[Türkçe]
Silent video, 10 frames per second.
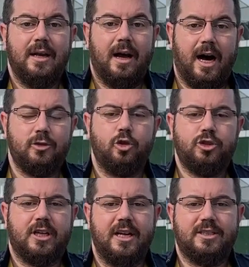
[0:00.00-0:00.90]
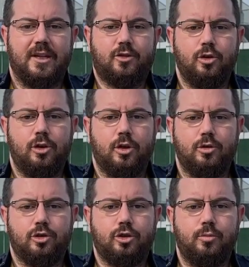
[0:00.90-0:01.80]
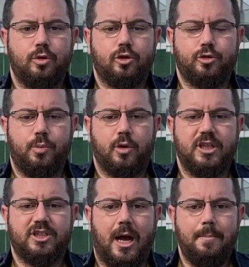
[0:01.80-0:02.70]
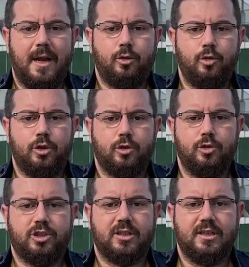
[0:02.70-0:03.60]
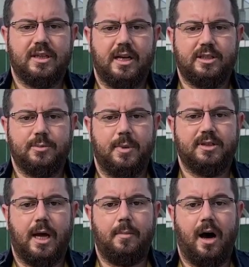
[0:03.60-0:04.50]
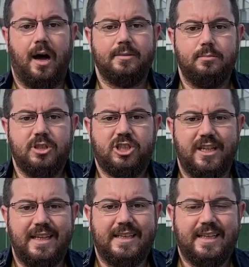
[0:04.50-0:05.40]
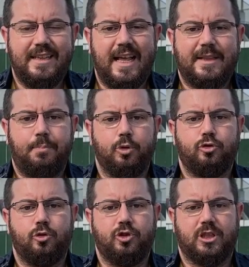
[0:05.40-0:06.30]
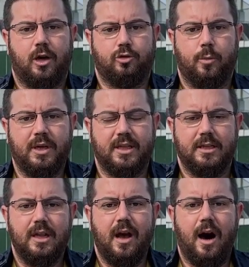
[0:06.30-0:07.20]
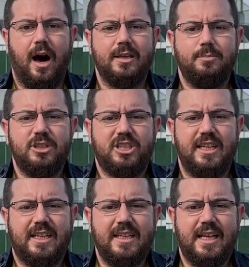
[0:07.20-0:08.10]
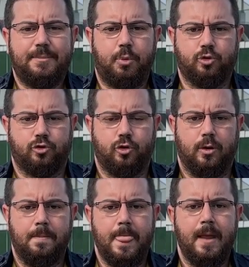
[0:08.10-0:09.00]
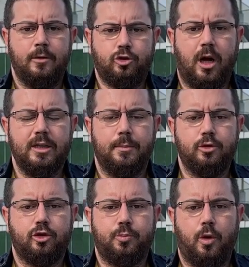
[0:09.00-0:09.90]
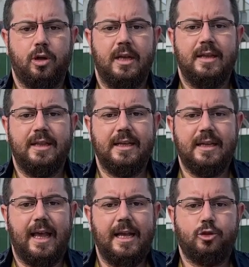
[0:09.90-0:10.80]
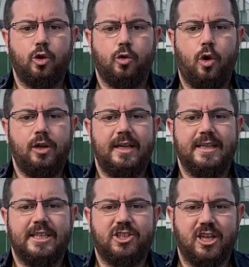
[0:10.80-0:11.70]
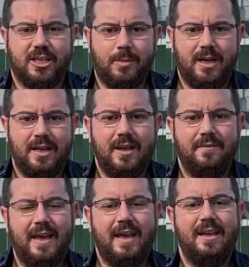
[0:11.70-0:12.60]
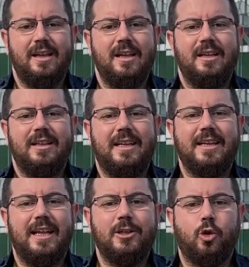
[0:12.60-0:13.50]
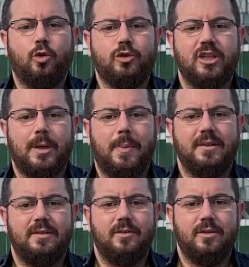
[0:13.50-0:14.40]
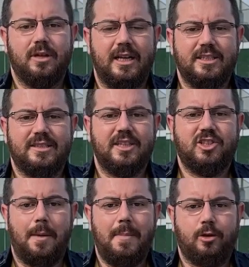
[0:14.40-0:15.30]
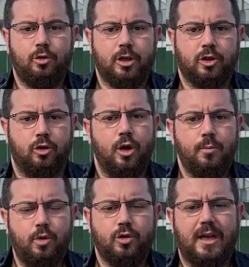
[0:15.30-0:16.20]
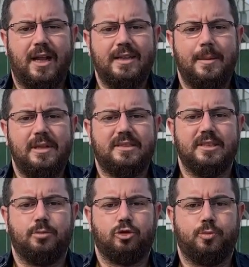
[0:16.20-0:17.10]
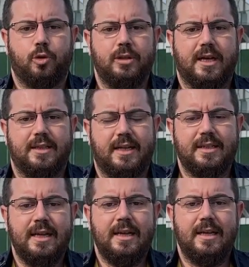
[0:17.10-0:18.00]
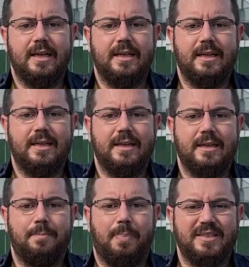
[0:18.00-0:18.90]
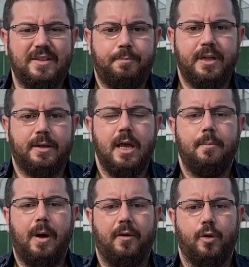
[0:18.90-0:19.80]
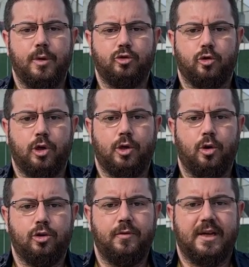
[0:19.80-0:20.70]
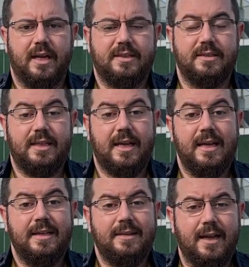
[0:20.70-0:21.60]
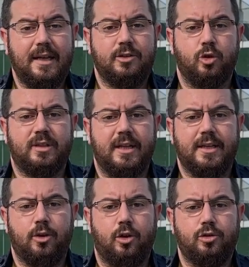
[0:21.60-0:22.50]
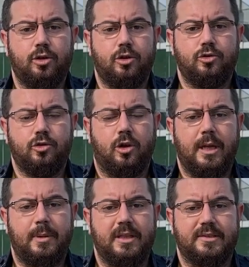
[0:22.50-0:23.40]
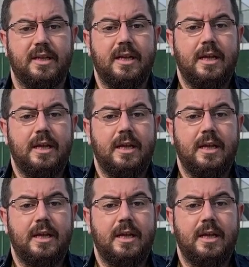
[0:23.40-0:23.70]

Az önce kaleci antrenörüyle konuştum. Bursa Spor'da Canberk Yurdakul çıktığı karşılaşmada tam 62 net pozisyon çıkartıyor. Bakın 62 net pozisyon. Şu anda Bursa Spor ligin en çok gol yiyen ikinci takımı ve ligin en çok kurtarış yapan Kalecisi de Canberk Yurdakul. Buradan anlayabilirsiniz bu sporun ne kadar e, pasif bir performans ortaya koyduğunu ve kalesinde ne kadar çok tehlike gördüğünü söyleyebiliriz.